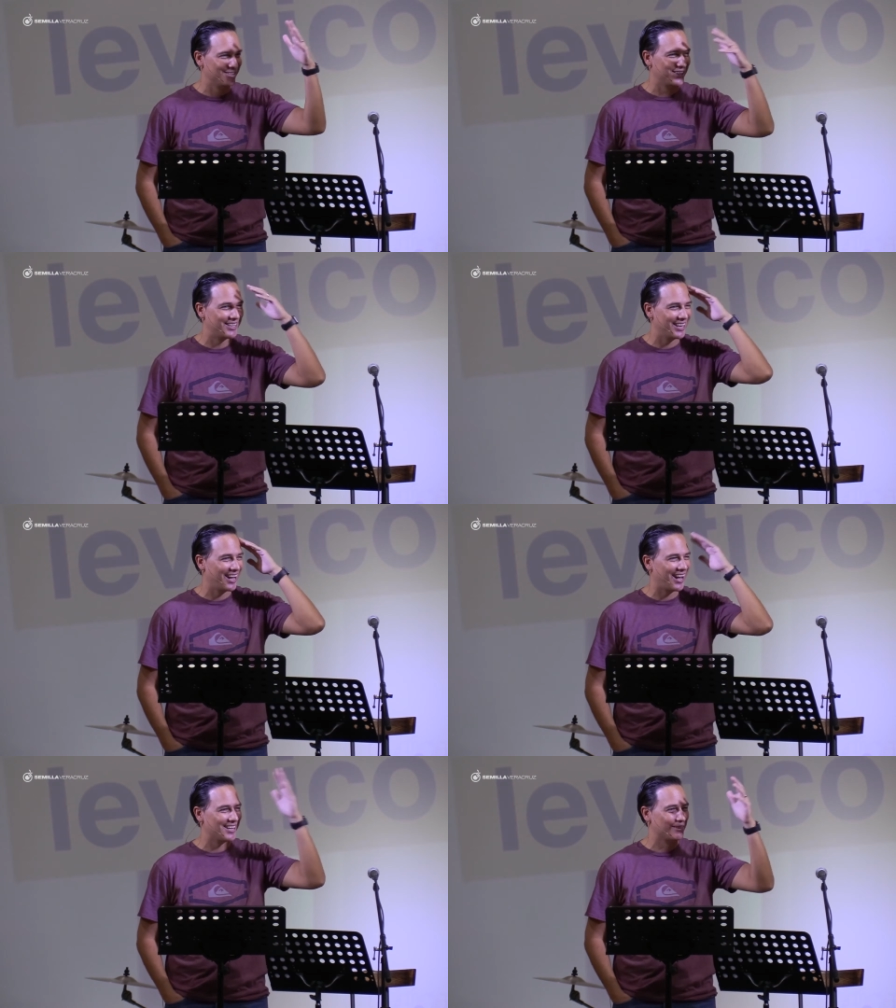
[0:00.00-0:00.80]
O sea,
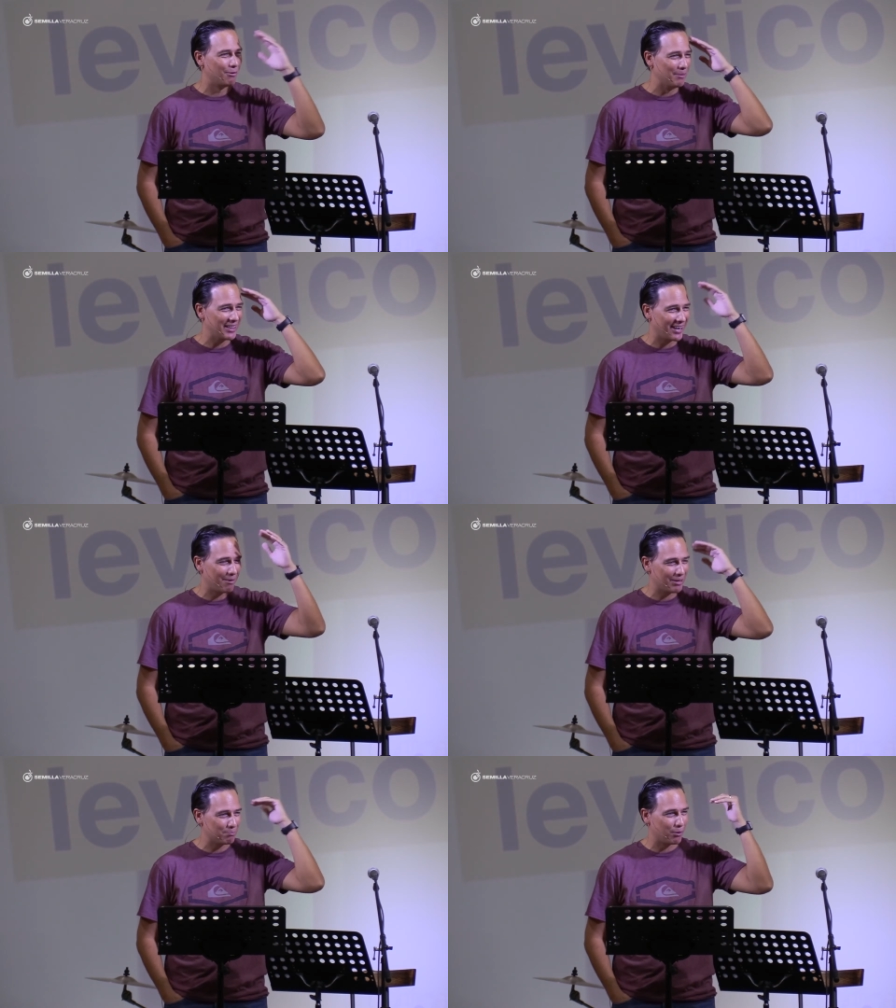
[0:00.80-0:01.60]
tenía ganas de vomitar
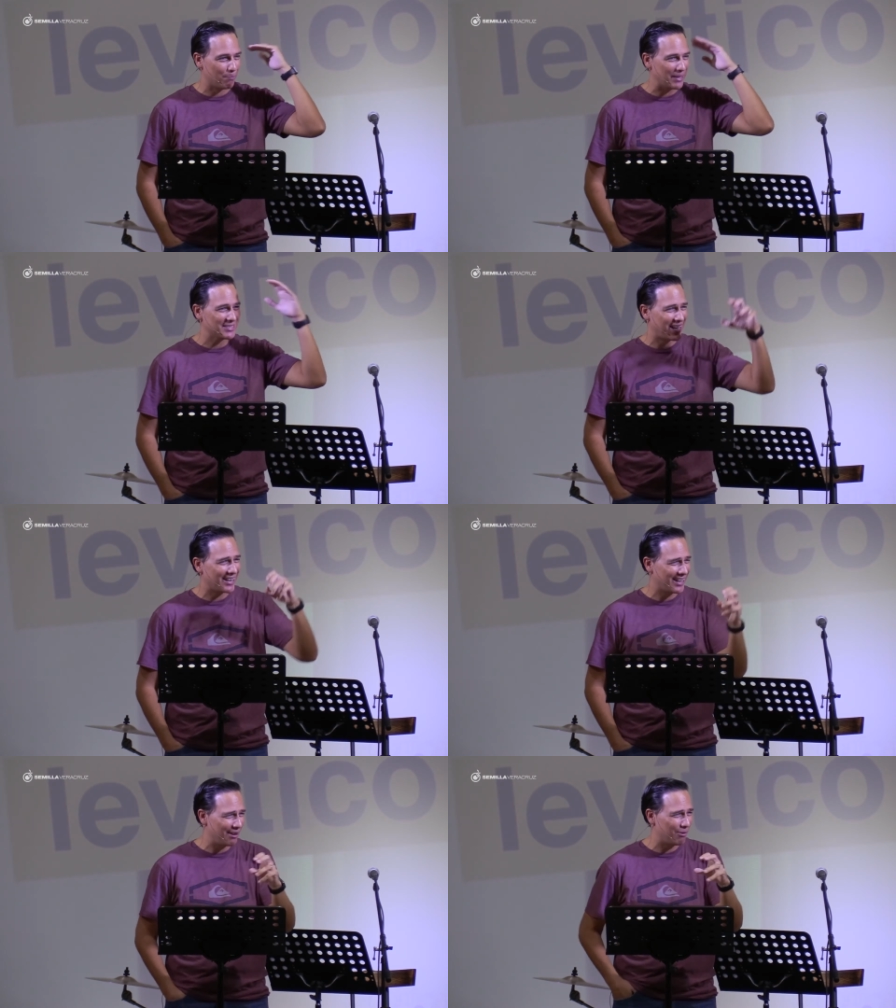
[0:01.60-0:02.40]
nada más por
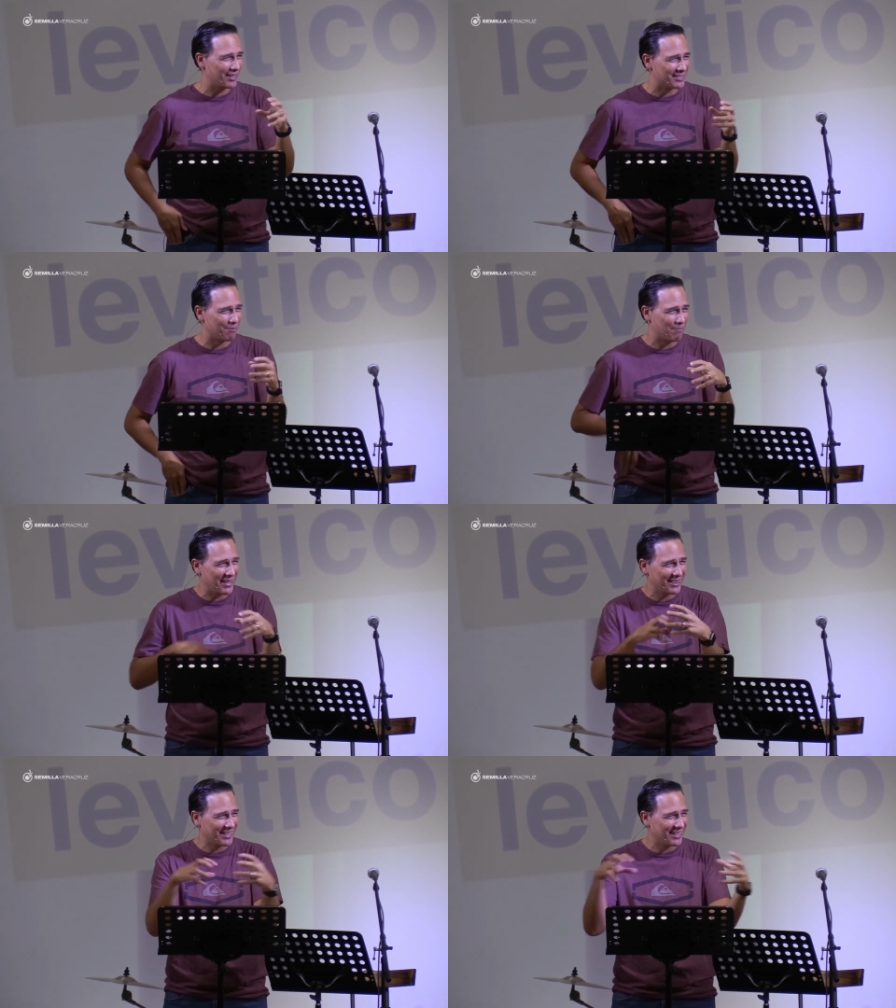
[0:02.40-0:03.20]
pensar que era una
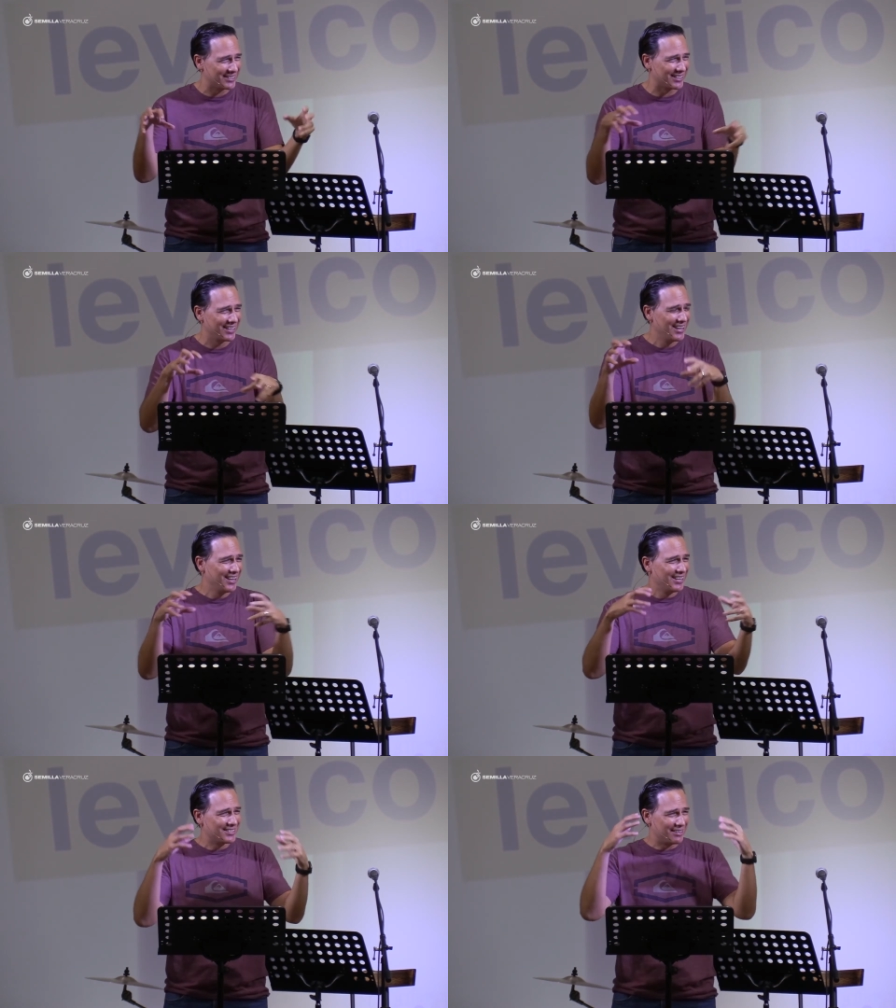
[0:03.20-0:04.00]
serpiente y que se,
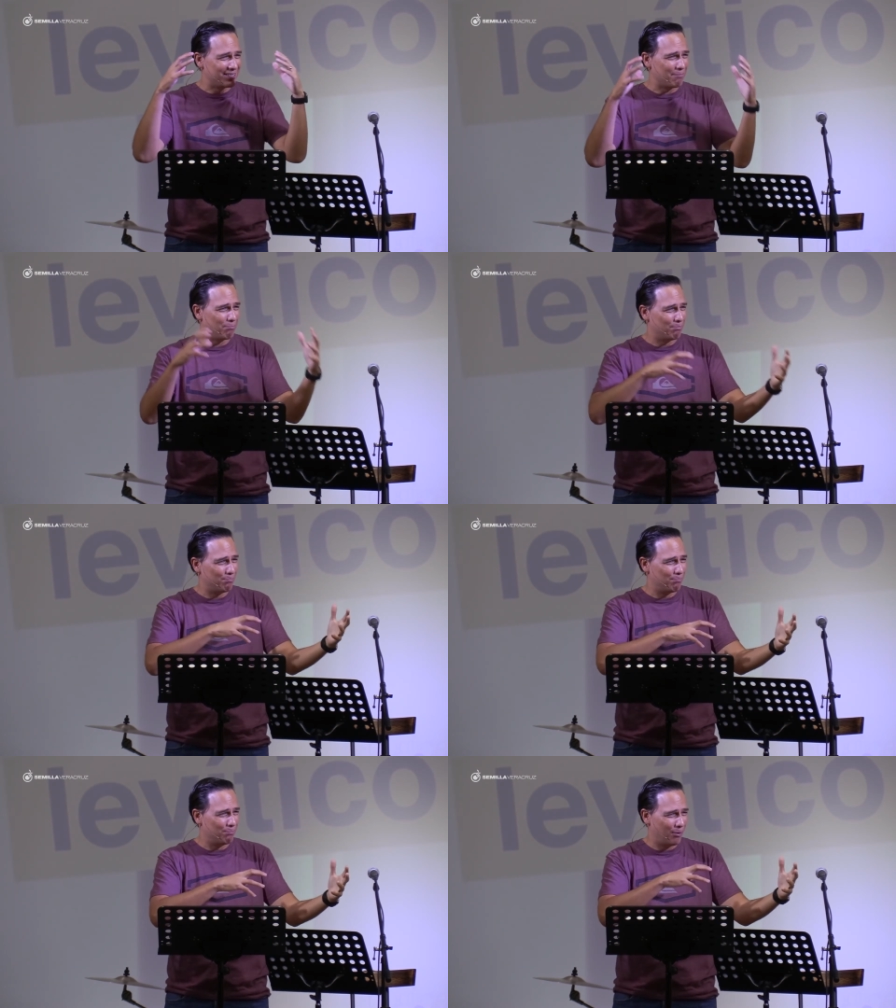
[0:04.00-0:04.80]
se
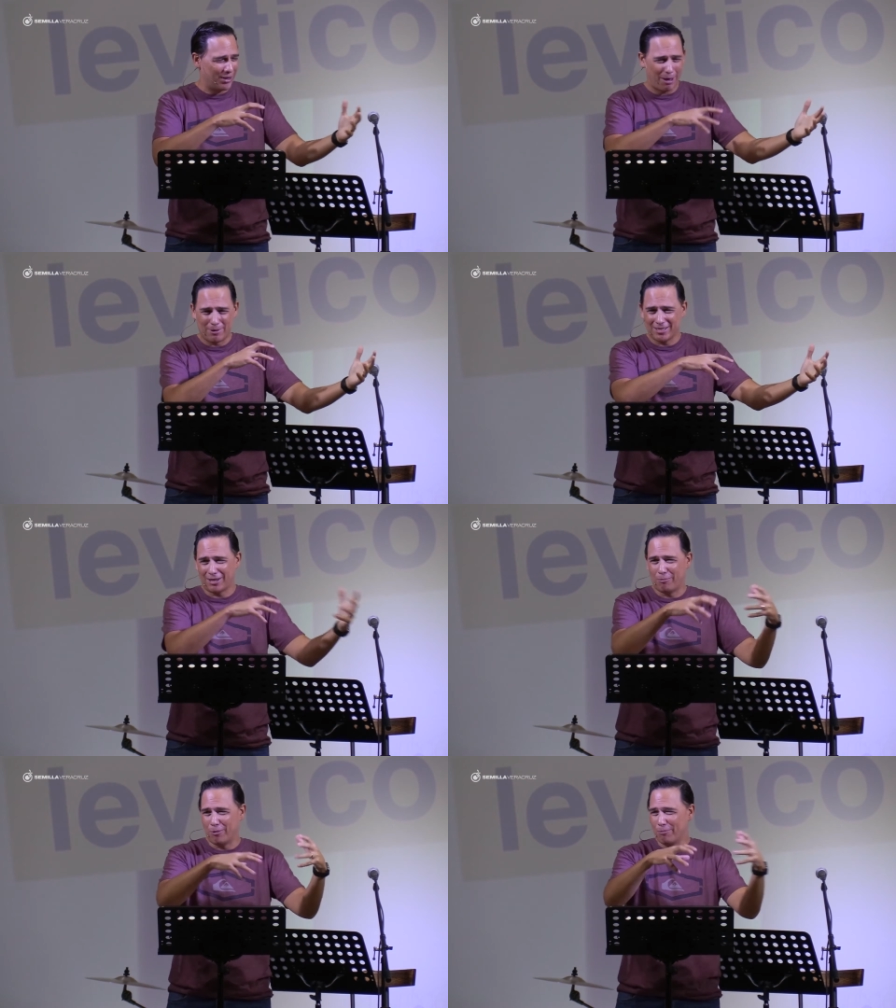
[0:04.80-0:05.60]
podía haber
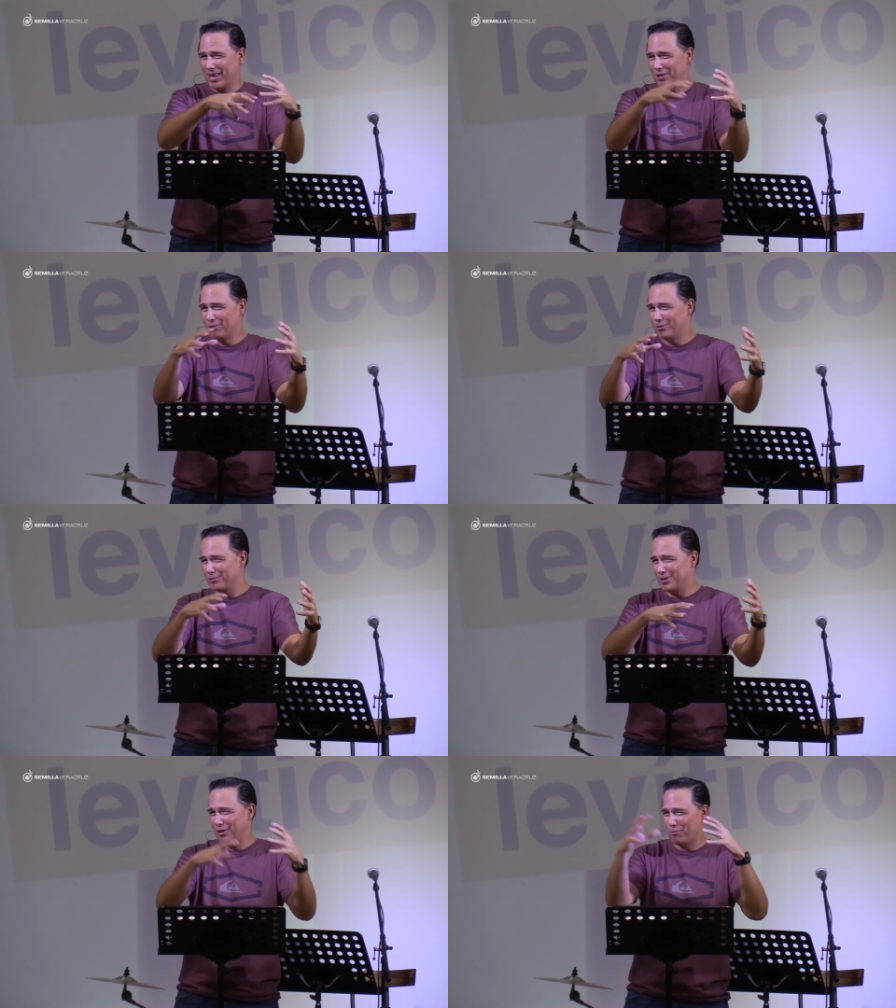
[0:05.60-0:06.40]
estado
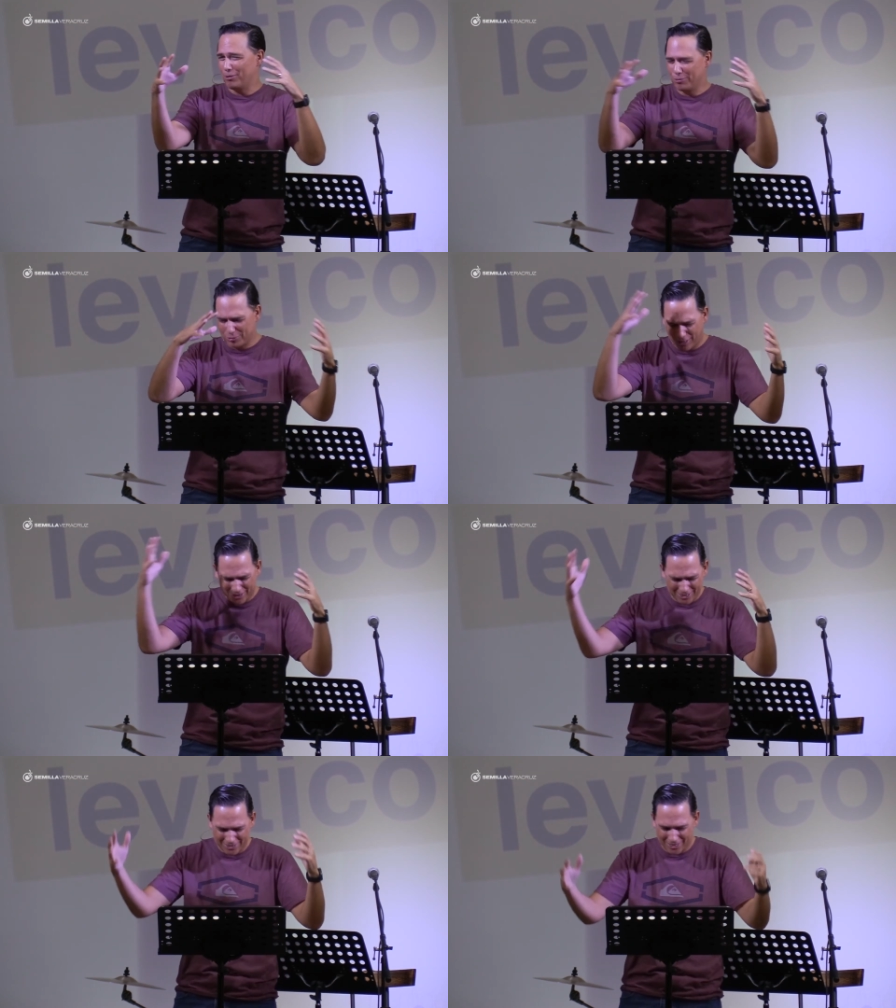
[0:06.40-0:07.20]
moviendo cinco minutos
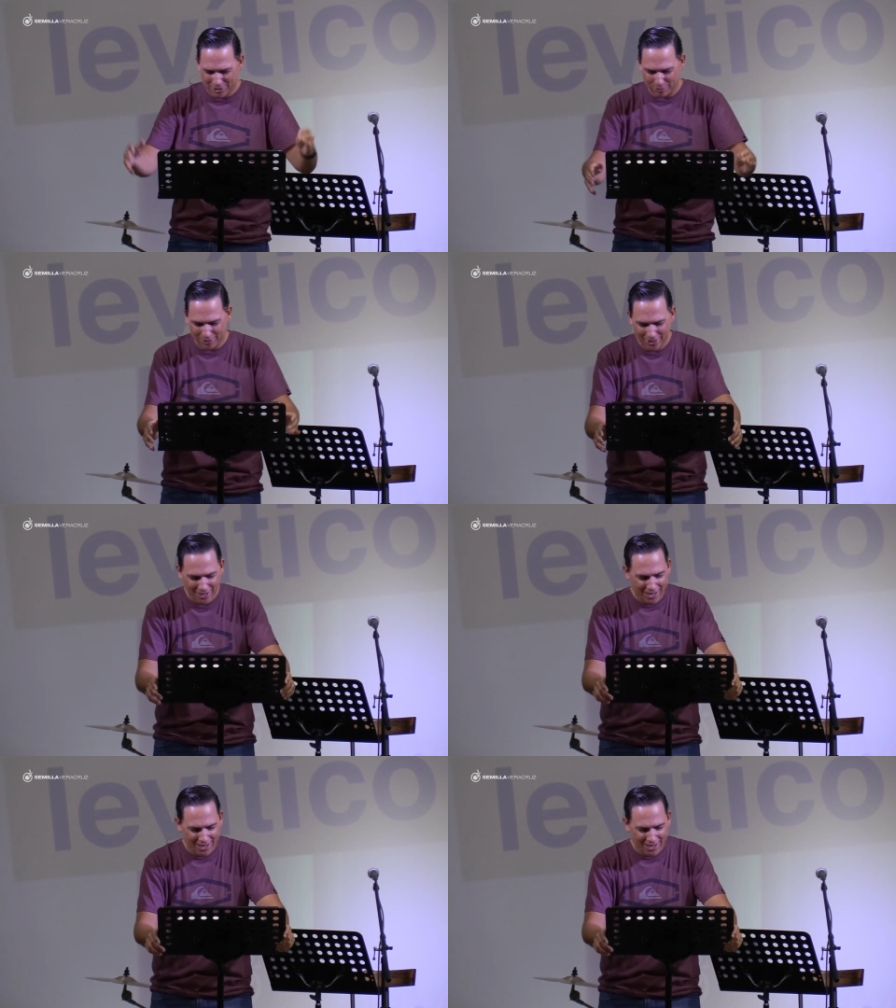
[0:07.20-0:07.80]
antes de eso.